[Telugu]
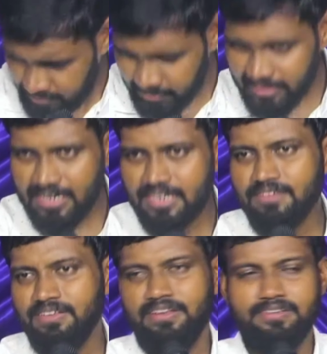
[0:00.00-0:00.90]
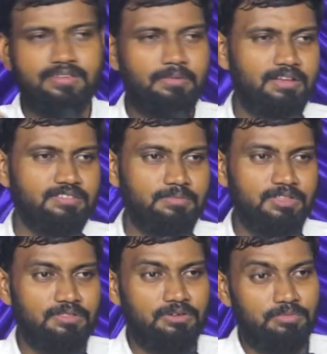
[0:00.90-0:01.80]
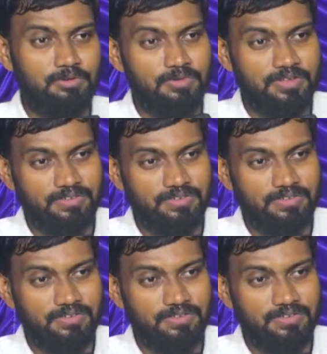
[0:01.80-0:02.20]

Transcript: మందిరానికే వెళ్ళారు సమాజ మందిరంలోనికి